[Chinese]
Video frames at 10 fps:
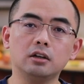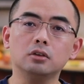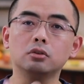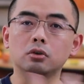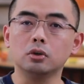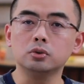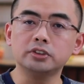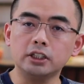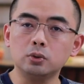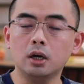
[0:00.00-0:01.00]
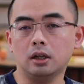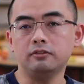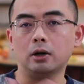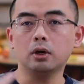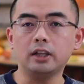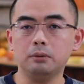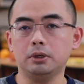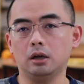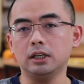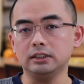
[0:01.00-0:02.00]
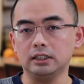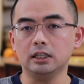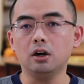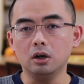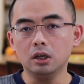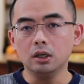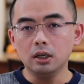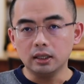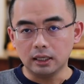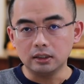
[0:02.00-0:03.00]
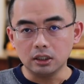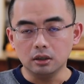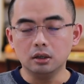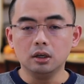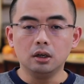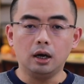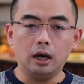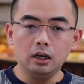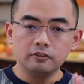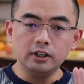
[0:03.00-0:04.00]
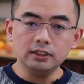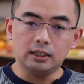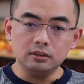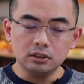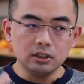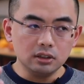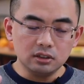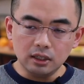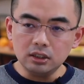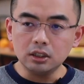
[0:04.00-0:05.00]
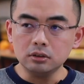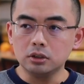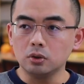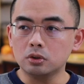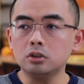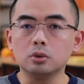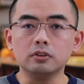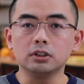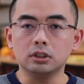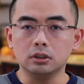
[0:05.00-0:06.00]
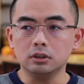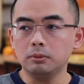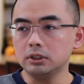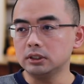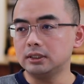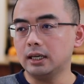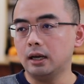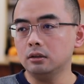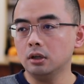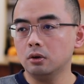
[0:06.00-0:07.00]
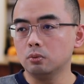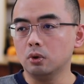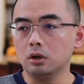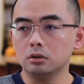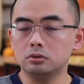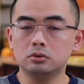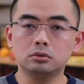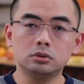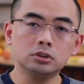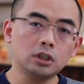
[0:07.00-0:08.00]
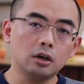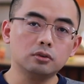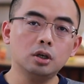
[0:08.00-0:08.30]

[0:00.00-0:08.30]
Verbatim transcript: 了要去做手术，在医院了，法官来不了，那也要延庭啊。反正延延延庭呢有各种问题。那么以前呢，我。知道